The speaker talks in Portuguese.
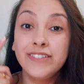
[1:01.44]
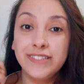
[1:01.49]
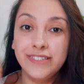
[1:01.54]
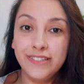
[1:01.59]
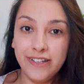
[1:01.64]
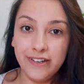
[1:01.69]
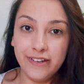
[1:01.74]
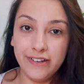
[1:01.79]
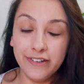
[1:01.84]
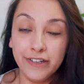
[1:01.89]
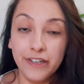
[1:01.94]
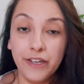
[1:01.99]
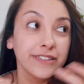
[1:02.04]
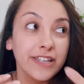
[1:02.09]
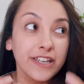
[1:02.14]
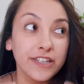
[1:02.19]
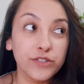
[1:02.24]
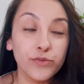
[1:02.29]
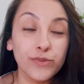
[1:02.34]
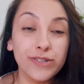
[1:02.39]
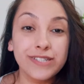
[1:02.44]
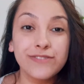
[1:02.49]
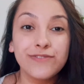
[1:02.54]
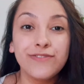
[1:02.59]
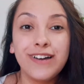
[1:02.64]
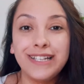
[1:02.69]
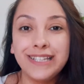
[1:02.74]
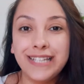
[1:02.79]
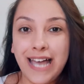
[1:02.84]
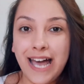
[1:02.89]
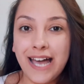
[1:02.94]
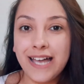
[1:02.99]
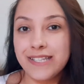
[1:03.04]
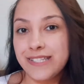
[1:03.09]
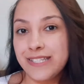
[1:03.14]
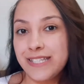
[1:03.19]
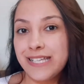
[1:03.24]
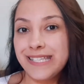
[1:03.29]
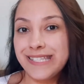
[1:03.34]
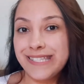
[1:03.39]
ter nas suas
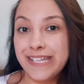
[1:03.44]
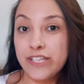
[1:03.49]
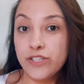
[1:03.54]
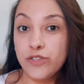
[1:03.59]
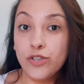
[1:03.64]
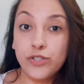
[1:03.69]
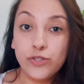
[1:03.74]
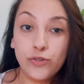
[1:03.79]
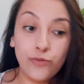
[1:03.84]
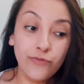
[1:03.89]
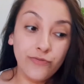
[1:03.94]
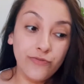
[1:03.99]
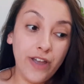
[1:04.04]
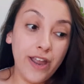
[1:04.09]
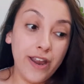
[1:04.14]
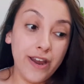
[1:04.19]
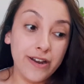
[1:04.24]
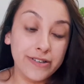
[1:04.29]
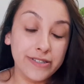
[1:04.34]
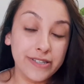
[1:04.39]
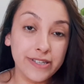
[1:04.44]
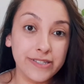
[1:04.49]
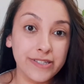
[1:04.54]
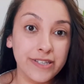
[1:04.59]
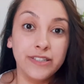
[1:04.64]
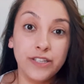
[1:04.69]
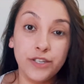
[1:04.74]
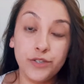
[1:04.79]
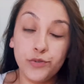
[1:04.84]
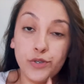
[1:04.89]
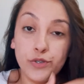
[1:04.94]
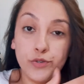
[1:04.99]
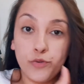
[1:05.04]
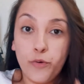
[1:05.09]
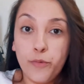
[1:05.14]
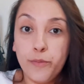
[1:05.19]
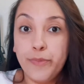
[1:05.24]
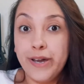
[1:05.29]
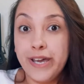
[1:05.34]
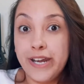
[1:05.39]
falácias, nas suas conversas, nas suas
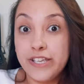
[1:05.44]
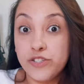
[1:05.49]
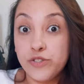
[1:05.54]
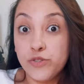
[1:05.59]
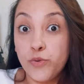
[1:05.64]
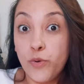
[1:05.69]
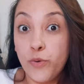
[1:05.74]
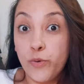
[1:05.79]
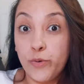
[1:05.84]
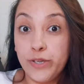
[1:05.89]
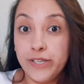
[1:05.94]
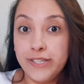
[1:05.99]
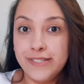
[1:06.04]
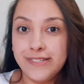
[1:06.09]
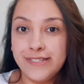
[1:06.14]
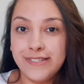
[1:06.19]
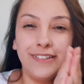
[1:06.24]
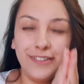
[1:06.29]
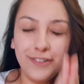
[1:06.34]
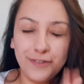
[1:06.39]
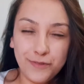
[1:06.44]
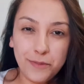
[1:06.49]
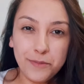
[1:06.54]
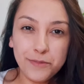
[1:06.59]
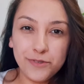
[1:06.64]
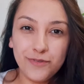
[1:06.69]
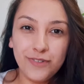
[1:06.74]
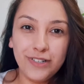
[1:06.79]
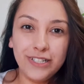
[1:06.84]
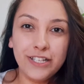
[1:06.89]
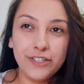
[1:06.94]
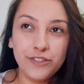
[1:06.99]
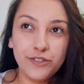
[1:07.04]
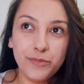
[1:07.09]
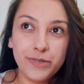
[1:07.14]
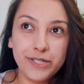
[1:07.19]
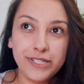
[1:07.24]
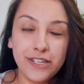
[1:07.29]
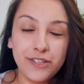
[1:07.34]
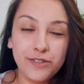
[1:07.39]
comparações. Então vamos falar
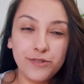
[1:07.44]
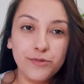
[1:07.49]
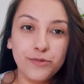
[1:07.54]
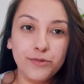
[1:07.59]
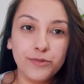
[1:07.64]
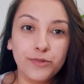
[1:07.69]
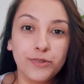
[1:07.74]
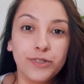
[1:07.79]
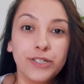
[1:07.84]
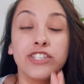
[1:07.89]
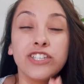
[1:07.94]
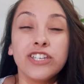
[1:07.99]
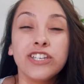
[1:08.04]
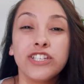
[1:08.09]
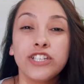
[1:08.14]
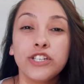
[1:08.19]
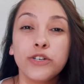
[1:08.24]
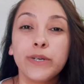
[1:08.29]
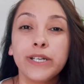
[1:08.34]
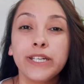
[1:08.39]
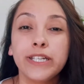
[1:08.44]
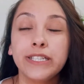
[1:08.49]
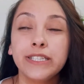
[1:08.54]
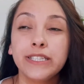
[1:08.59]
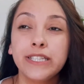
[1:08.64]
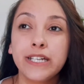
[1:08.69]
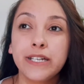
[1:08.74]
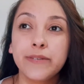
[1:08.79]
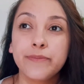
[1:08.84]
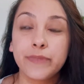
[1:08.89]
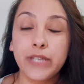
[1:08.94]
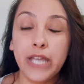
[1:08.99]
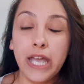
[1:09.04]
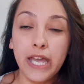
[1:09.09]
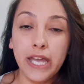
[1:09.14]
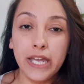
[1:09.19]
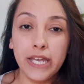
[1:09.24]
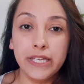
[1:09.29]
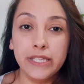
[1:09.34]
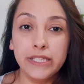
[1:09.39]
sobre esse assunto? Gente, eu ainda
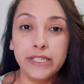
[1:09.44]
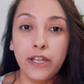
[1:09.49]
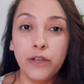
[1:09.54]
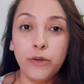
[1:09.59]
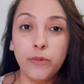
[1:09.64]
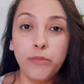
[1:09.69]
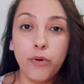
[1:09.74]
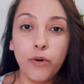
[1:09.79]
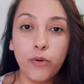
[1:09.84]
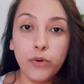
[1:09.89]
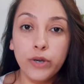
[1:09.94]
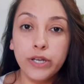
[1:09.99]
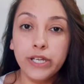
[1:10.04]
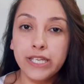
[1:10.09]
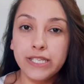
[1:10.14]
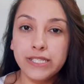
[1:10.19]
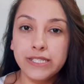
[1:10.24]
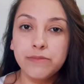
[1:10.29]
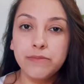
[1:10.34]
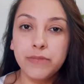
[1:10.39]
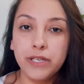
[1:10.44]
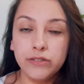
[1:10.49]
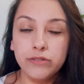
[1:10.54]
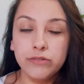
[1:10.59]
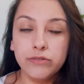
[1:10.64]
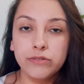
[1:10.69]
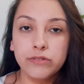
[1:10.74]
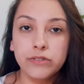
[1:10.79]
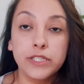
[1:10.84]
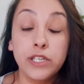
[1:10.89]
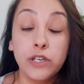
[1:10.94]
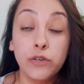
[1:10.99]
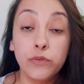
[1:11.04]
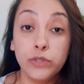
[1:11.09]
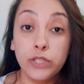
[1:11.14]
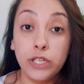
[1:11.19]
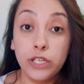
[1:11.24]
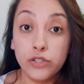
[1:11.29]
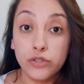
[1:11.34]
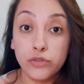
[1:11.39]
é, tenho pouco conhecimento eu
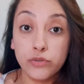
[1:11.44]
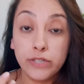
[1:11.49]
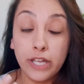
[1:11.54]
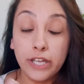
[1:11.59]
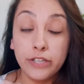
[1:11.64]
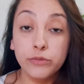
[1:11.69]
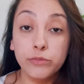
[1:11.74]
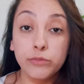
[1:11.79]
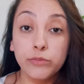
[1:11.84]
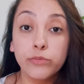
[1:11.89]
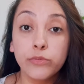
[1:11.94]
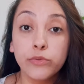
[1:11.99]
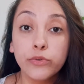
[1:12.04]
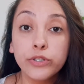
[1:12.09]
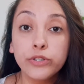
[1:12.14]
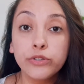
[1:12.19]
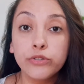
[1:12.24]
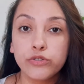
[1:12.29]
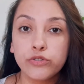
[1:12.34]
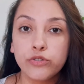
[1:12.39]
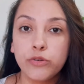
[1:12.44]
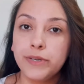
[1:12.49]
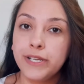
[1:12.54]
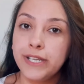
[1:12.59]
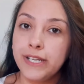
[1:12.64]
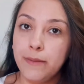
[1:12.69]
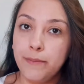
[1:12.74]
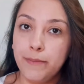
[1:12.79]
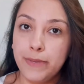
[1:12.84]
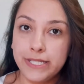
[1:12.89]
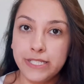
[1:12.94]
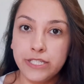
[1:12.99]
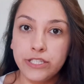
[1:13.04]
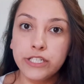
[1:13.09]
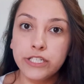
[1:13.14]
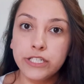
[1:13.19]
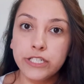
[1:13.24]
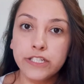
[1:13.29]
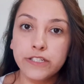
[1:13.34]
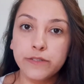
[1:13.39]
tenho estudado muito sobre
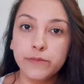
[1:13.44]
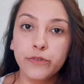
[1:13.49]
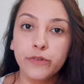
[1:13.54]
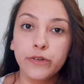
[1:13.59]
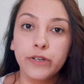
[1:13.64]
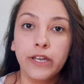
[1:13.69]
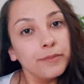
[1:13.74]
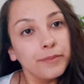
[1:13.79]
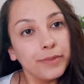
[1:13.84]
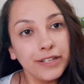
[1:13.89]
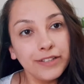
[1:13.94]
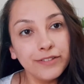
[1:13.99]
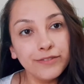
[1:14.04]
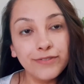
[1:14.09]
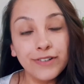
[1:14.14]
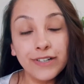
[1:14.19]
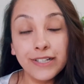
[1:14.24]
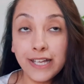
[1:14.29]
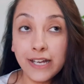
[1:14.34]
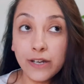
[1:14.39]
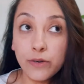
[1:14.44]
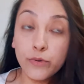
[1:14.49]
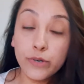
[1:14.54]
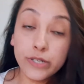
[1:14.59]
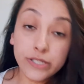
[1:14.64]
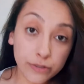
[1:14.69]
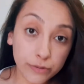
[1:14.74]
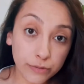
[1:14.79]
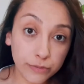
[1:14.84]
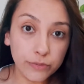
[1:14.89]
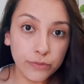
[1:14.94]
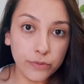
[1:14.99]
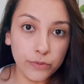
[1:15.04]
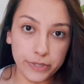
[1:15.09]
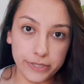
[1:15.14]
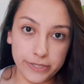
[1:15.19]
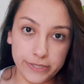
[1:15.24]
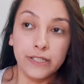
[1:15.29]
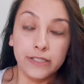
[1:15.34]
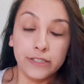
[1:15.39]
capacitismo para não falar coisa com
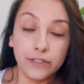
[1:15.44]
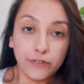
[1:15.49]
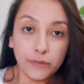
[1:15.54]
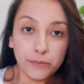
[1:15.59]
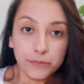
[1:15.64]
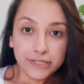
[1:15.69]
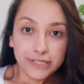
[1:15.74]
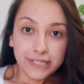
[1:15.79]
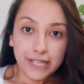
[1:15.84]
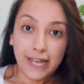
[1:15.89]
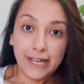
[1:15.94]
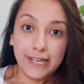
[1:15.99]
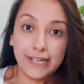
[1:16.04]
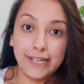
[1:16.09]
coisa. Então vamos lá.